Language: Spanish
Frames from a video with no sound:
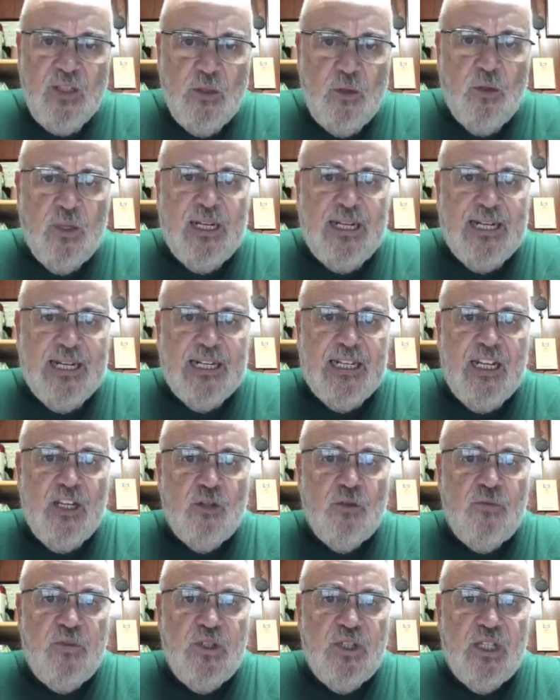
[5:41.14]
con la
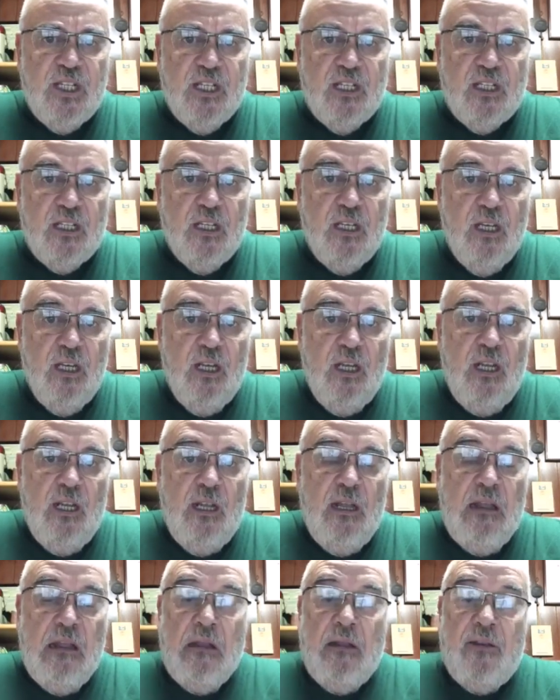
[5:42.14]
energía suficiente,
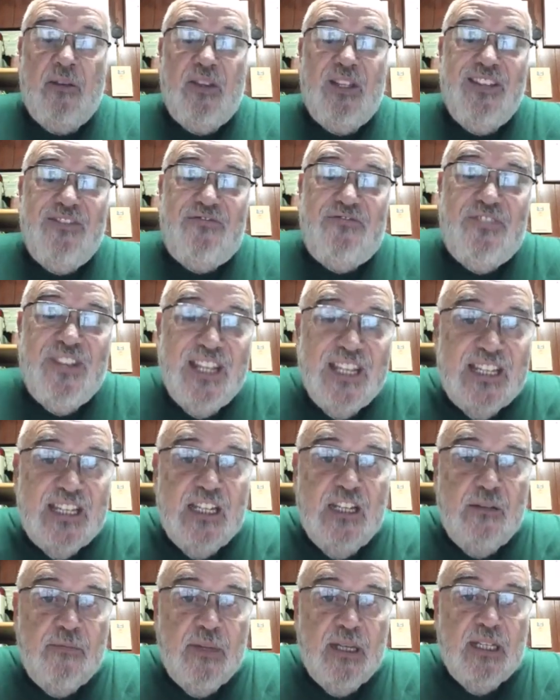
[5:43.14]

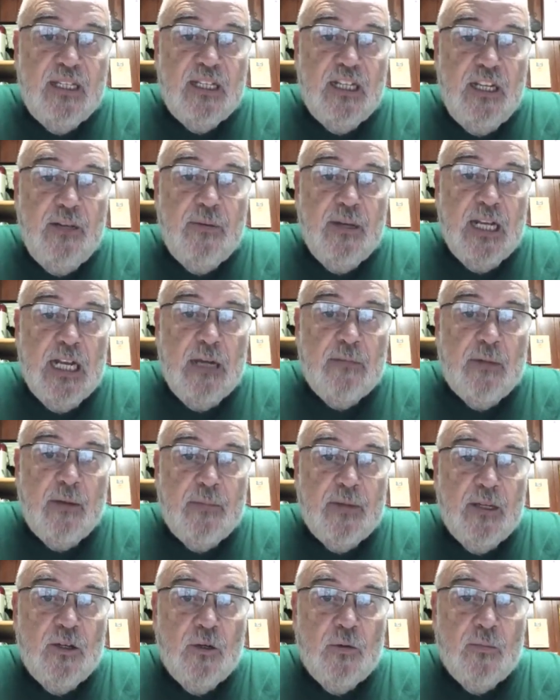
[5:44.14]
difícilmente le venga el
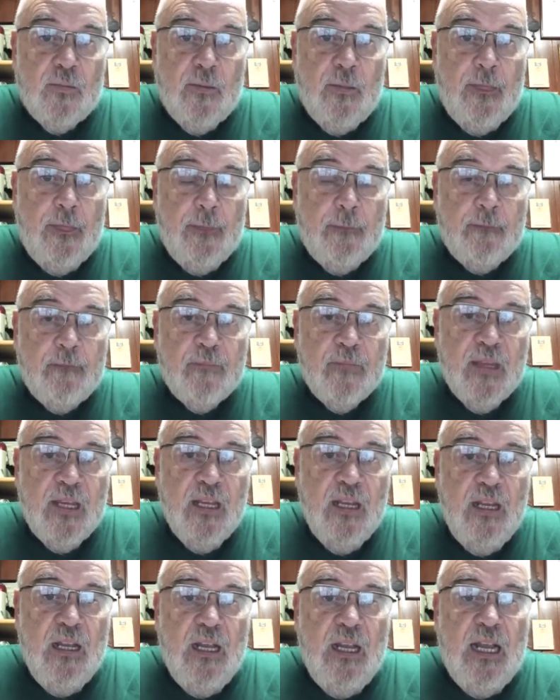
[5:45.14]
papiloma.
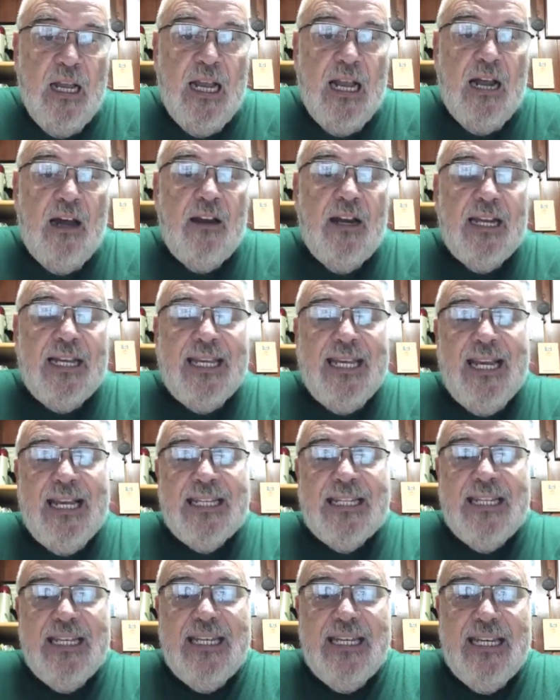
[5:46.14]
Ahora, ¿qué
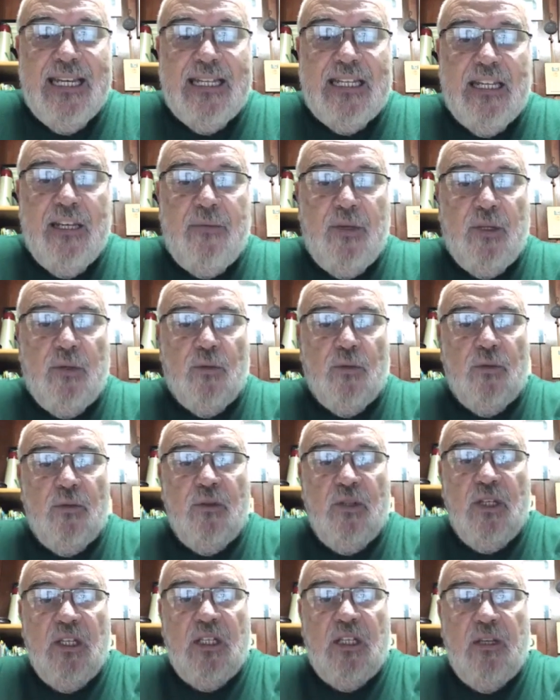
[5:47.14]
hace este virus?
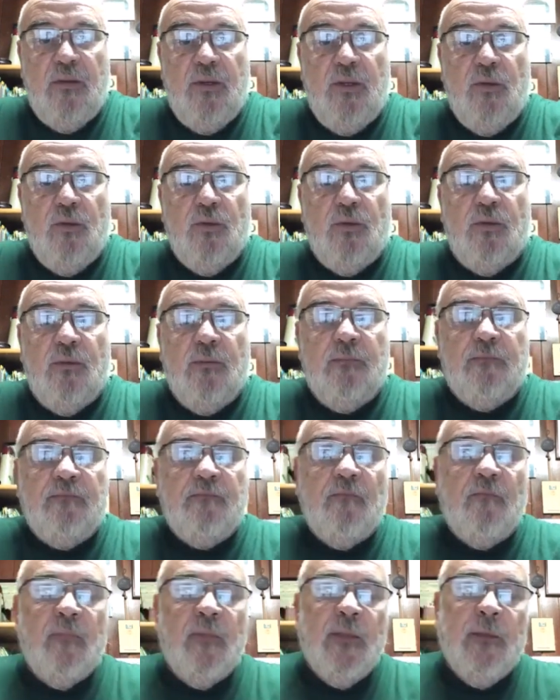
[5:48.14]
Este virus
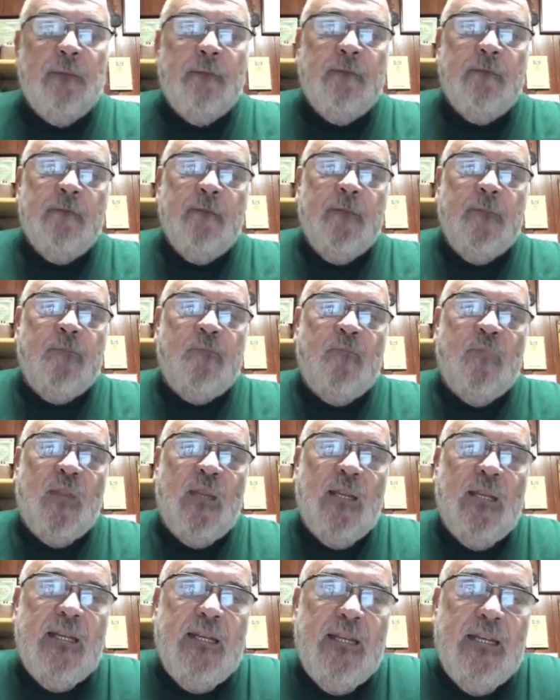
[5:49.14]

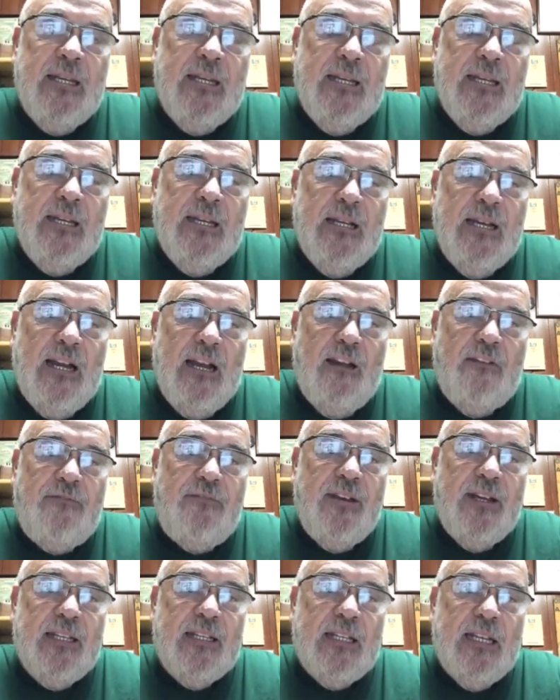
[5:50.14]
eh,
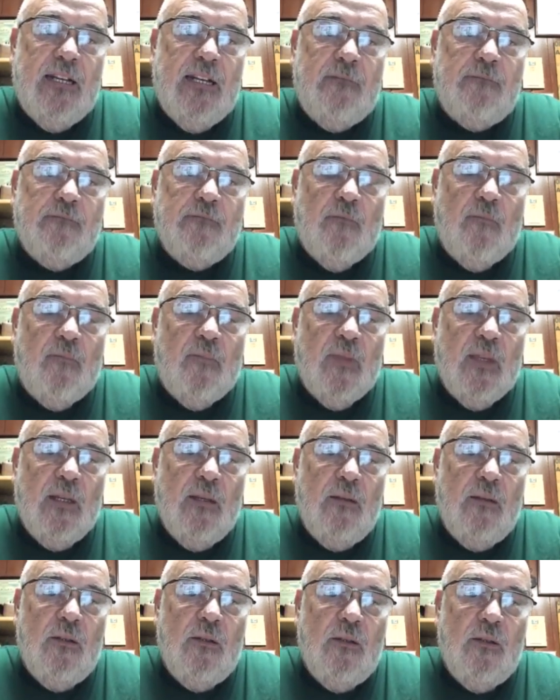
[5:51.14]
afecta
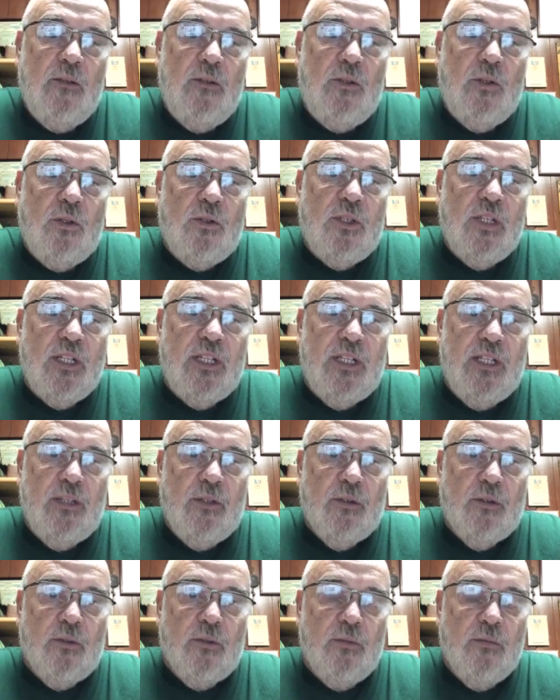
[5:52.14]
dos
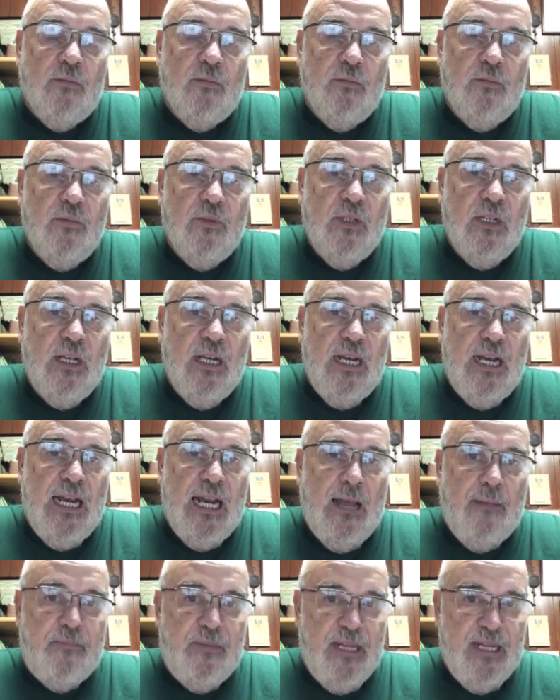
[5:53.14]
tejidos,
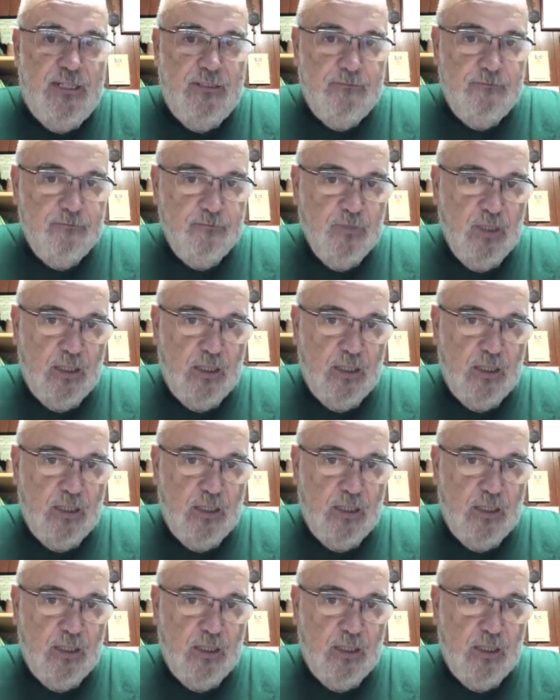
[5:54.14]
la piel